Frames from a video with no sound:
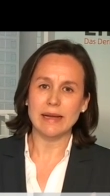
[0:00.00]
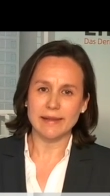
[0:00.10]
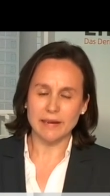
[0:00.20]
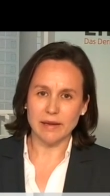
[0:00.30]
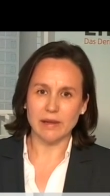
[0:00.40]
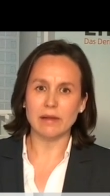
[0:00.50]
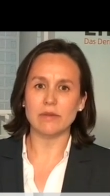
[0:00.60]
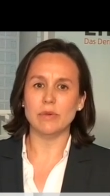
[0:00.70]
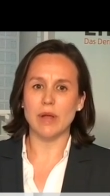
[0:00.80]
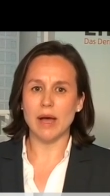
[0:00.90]
sehr geringen
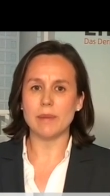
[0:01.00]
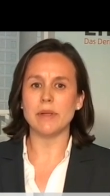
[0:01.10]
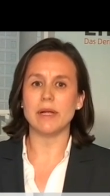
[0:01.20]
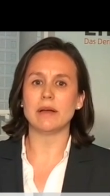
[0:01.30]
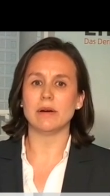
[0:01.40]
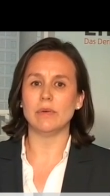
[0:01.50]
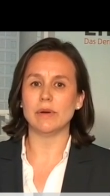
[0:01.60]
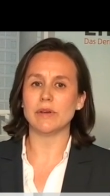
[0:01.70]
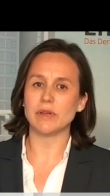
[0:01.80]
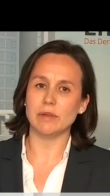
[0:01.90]
Dynamik
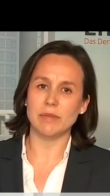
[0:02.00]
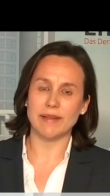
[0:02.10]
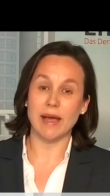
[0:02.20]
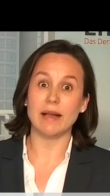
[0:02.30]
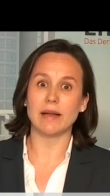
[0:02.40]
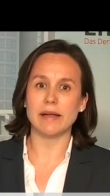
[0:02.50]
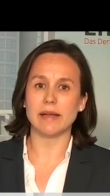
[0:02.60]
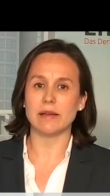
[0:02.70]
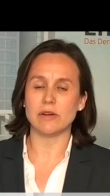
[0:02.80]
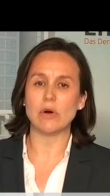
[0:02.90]
und äh, mit
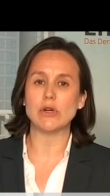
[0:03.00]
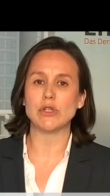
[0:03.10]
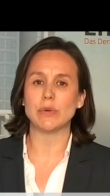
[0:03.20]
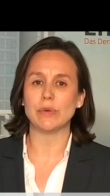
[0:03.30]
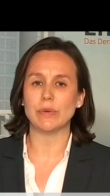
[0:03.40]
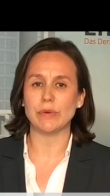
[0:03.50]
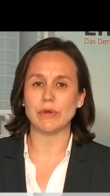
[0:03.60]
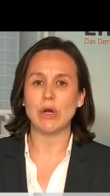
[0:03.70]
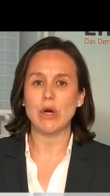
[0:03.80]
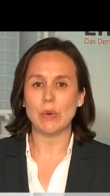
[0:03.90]
zahlreichen Enttäuschungen
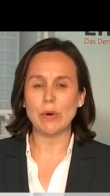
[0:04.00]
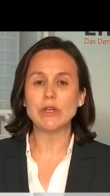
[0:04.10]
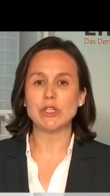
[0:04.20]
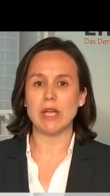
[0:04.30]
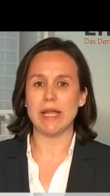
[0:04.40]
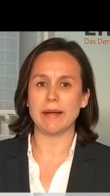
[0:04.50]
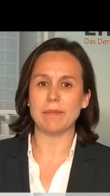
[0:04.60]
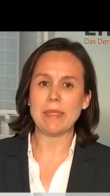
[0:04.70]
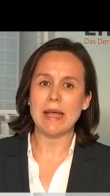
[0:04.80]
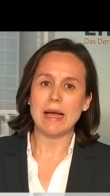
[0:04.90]
und Rückschlägen.
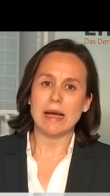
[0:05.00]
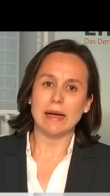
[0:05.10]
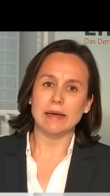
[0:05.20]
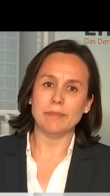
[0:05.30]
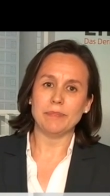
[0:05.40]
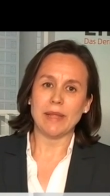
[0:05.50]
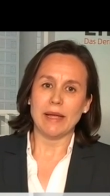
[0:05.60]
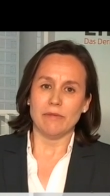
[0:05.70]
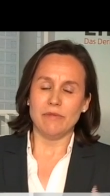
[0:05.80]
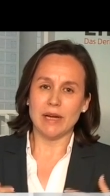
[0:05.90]
Ähm,
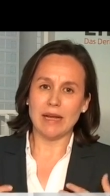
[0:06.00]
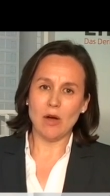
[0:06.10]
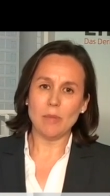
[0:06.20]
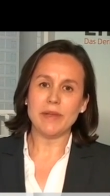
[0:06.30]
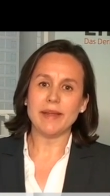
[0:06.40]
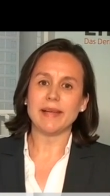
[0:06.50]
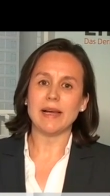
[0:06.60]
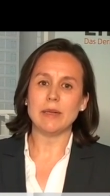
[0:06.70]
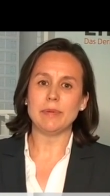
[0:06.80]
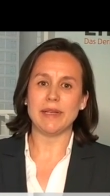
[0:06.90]
wir glauben
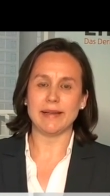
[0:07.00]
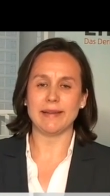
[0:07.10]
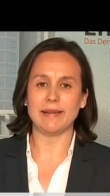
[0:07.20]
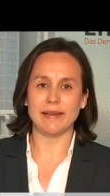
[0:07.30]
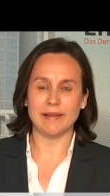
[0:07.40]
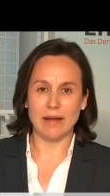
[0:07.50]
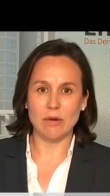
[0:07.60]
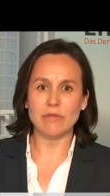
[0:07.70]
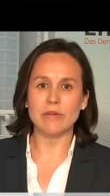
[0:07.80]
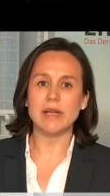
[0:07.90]
deshalb, dass das
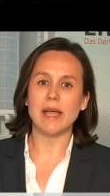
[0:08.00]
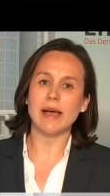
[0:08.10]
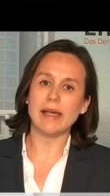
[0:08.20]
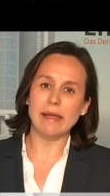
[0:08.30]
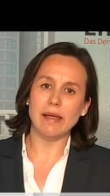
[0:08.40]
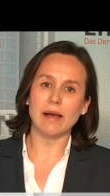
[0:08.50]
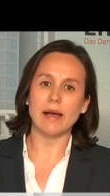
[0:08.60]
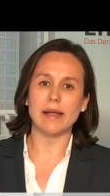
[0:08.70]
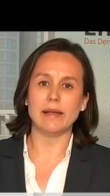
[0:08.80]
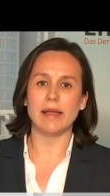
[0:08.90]
laufende Jahr eher
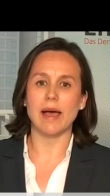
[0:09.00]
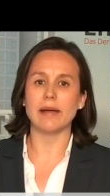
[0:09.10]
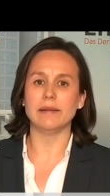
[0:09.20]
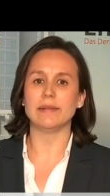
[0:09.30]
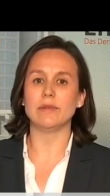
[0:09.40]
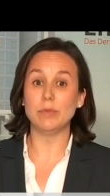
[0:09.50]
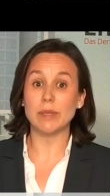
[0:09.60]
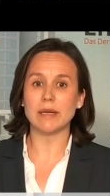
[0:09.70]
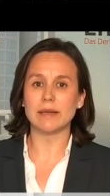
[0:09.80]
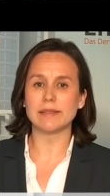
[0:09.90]
ein Jahr des
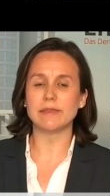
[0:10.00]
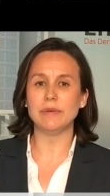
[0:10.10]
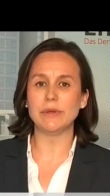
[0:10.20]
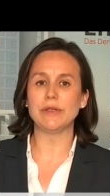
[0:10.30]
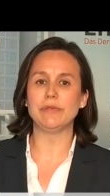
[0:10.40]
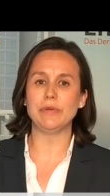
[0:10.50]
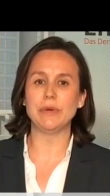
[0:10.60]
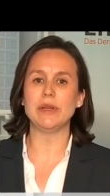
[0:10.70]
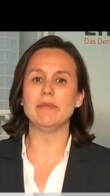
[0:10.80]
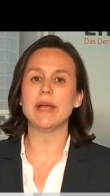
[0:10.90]
Übergangs wird
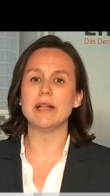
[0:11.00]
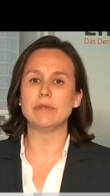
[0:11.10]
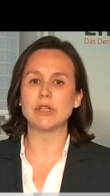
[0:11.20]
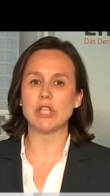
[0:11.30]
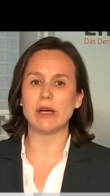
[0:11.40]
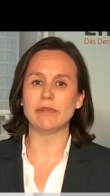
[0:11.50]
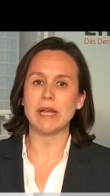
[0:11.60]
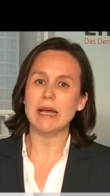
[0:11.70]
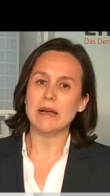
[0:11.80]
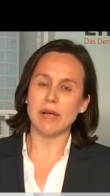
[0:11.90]
für die Weltwirtschaft.
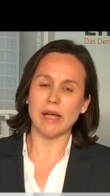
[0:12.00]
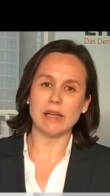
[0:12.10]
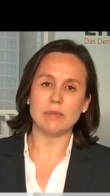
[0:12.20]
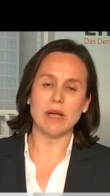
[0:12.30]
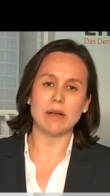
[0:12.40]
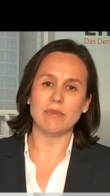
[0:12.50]
Wir rechnen mit einem